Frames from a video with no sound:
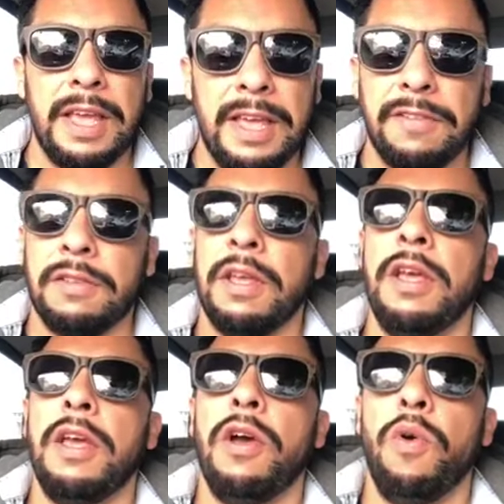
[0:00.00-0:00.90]
Es
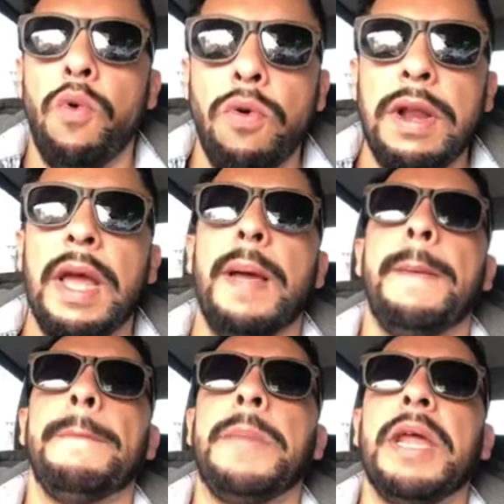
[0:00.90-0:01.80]
una
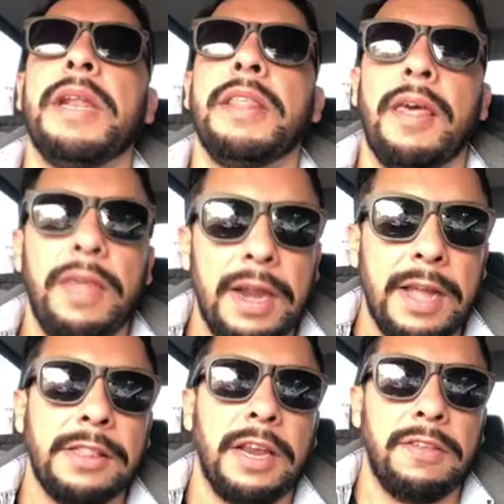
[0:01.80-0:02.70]
verdadera
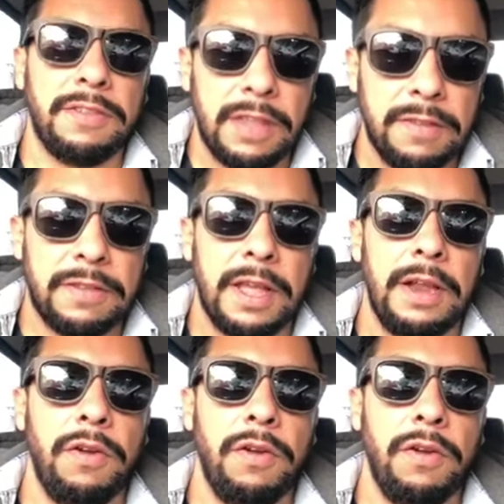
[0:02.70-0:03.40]
tristeza